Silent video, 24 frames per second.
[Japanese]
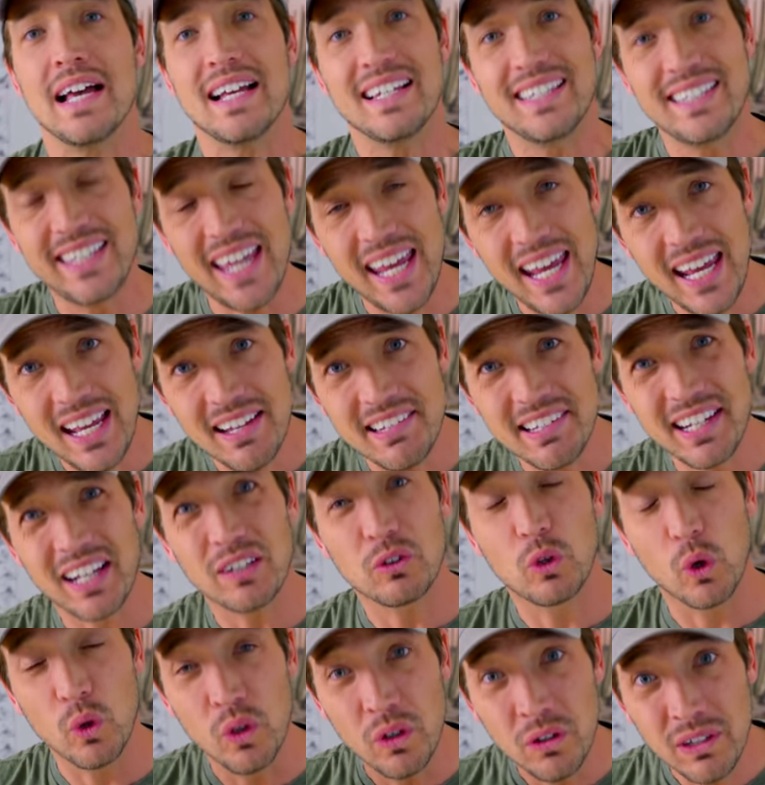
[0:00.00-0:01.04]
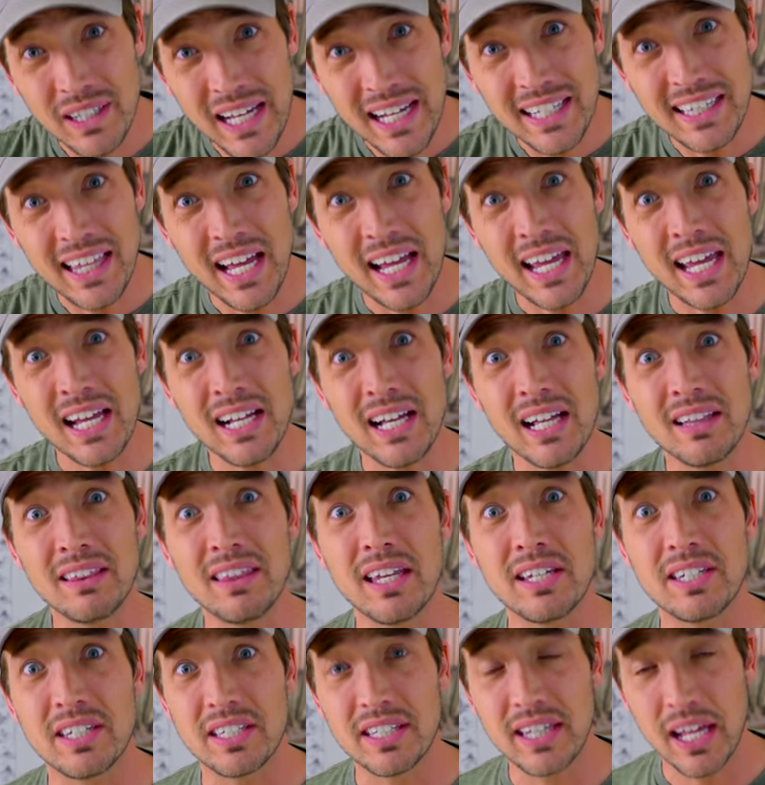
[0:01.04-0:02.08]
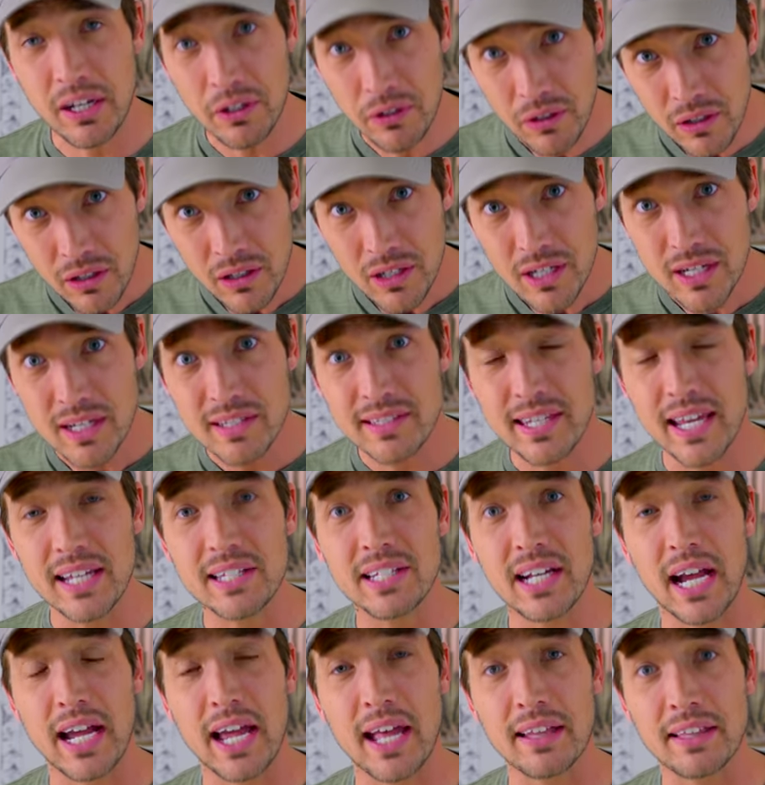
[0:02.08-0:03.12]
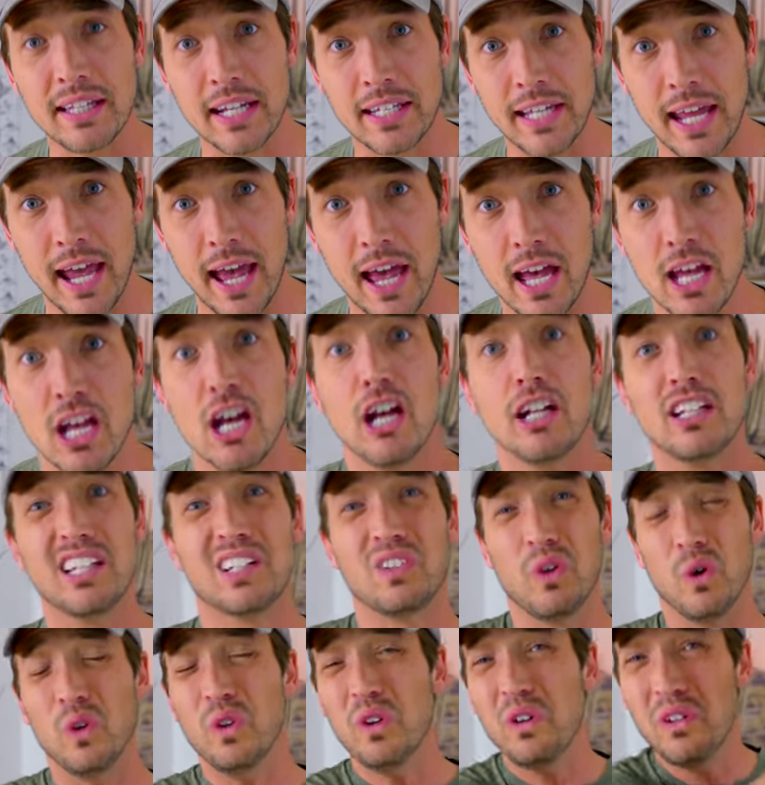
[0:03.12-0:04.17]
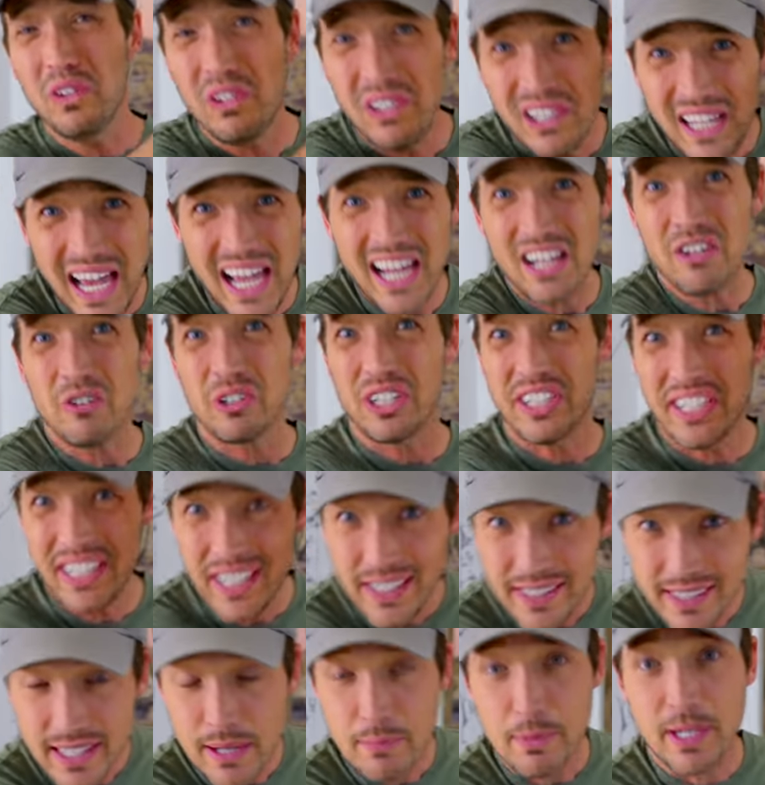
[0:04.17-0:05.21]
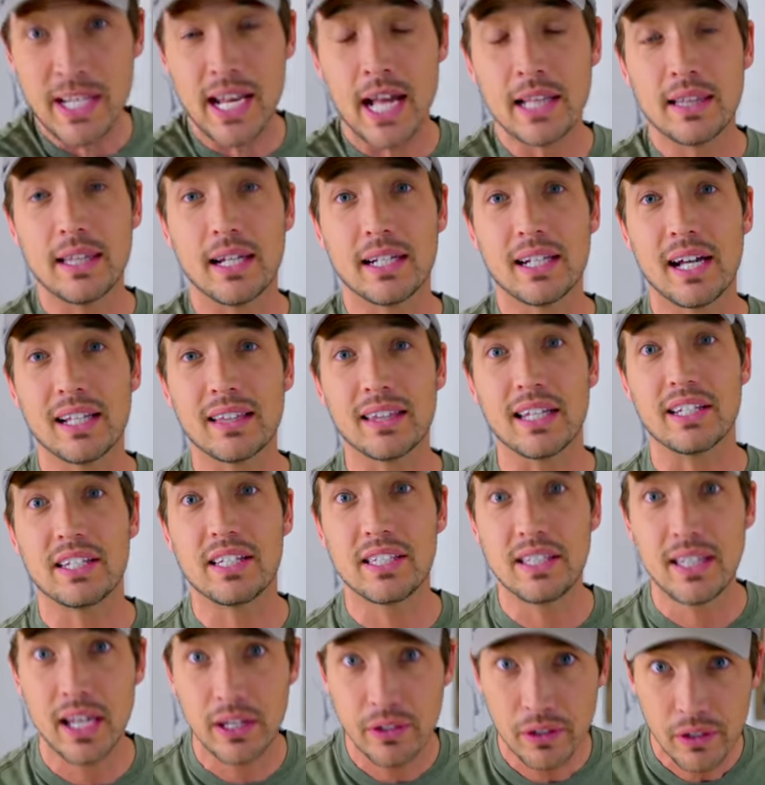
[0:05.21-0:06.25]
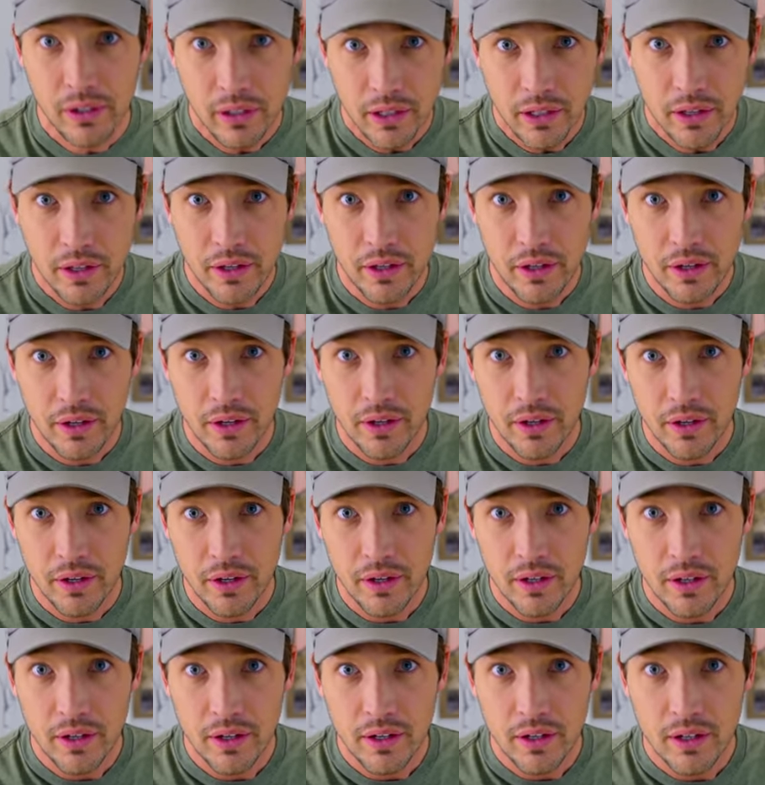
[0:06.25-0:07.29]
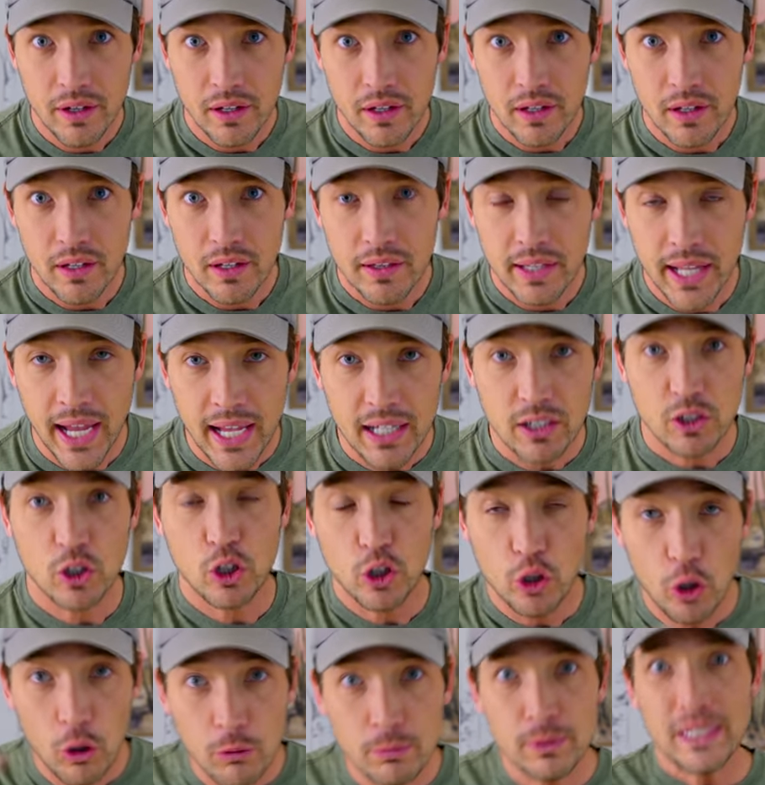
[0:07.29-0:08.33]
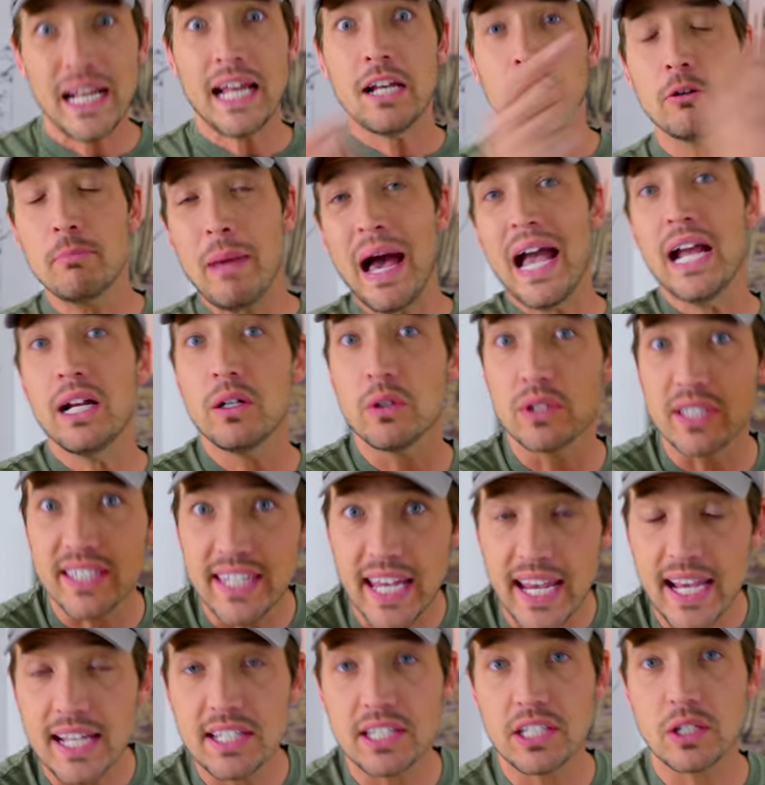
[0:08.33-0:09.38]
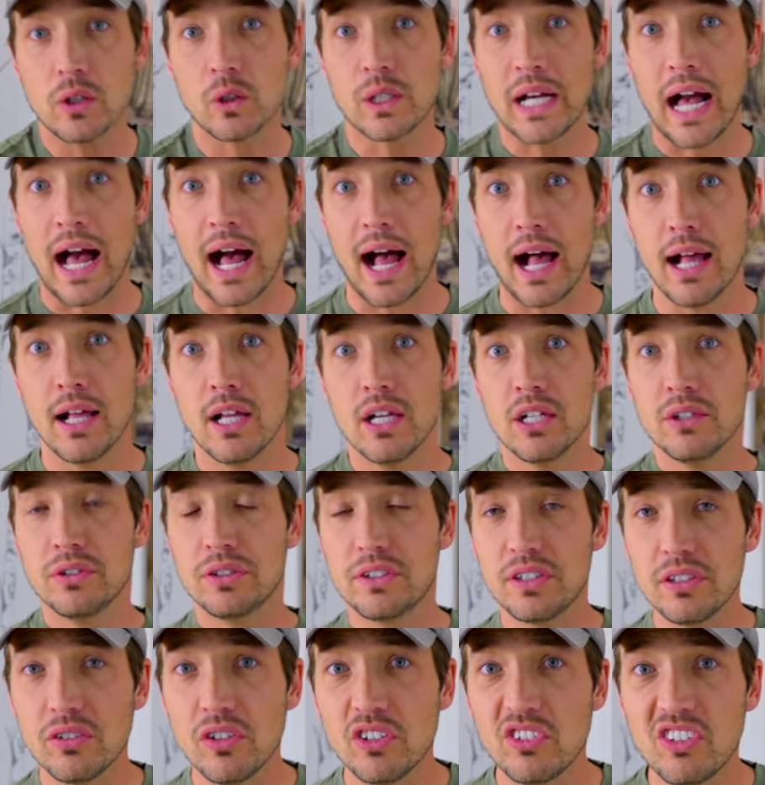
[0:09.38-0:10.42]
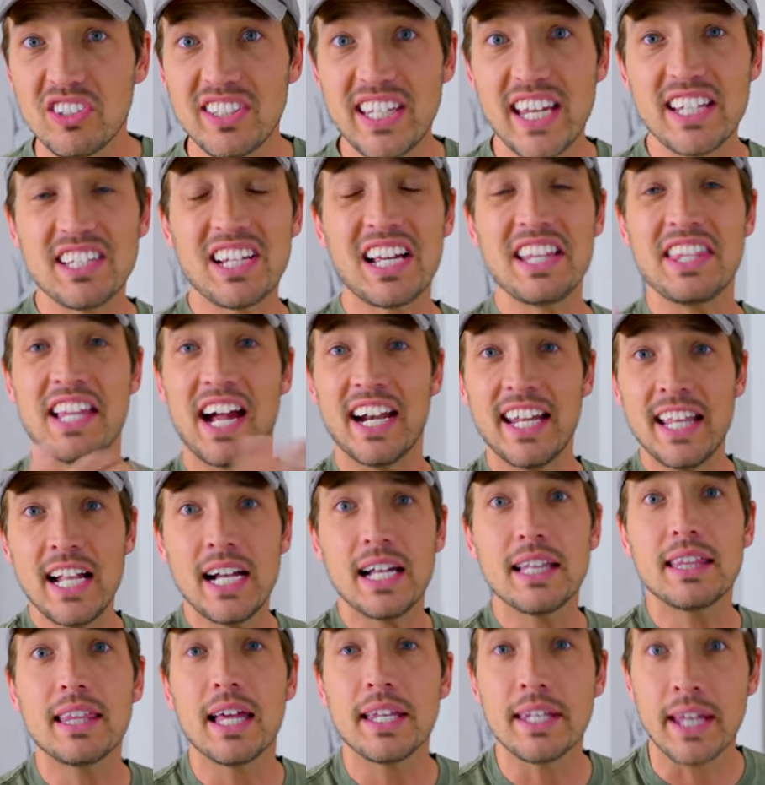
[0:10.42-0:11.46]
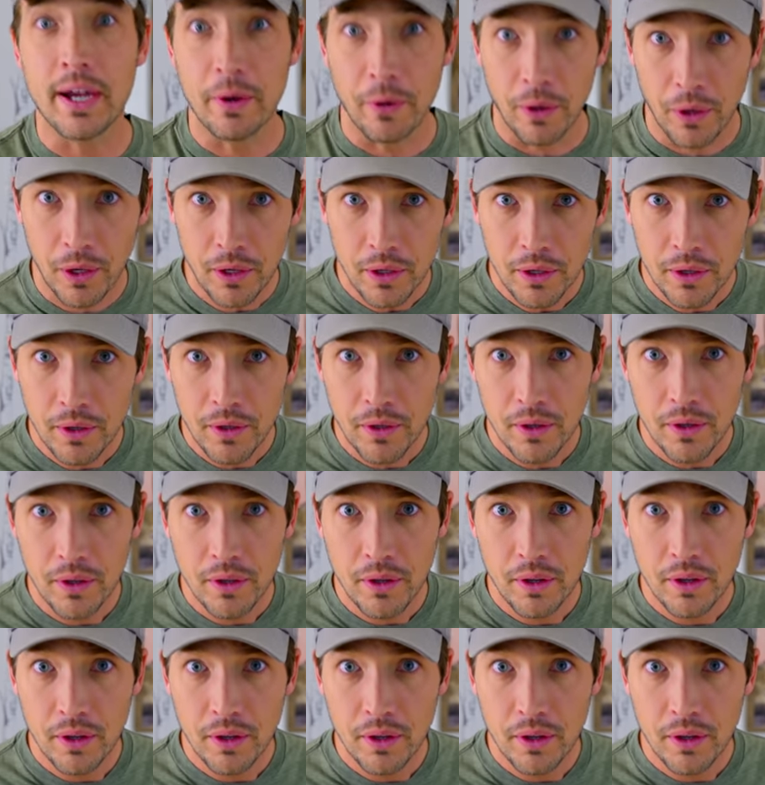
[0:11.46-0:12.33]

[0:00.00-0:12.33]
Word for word: 政治家どのぐらい大変かって知ってる？政治家やってて。で、どのぐらいのシステムになってるかって知ってる？ね、黒船の前の政治とか、普通の人政治家になれなかったんだよ。